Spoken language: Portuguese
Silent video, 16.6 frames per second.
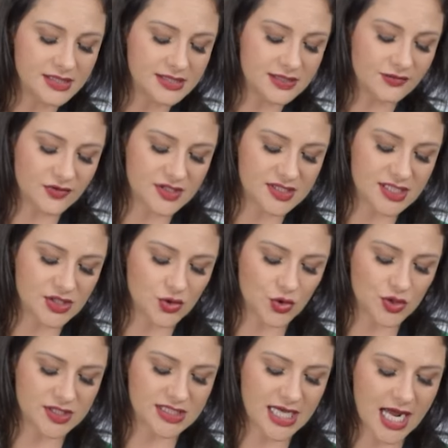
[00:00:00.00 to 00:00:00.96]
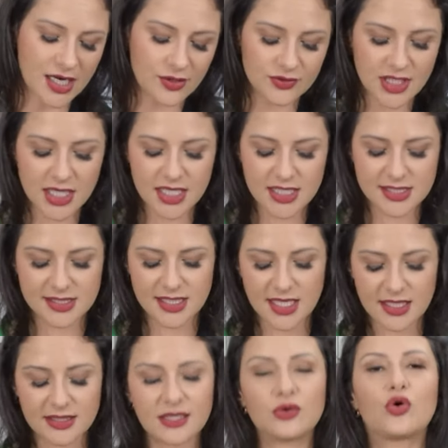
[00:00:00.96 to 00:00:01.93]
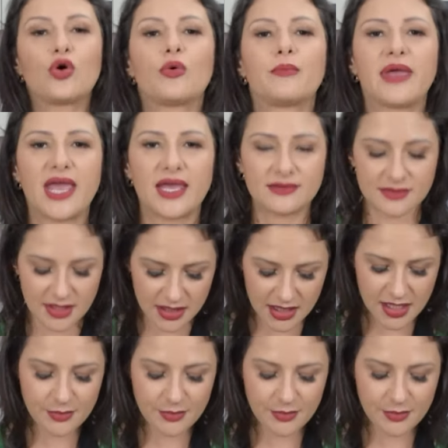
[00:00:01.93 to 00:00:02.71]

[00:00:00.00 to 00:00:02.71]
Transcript: Se vocês gostaram da receita, comenta aqui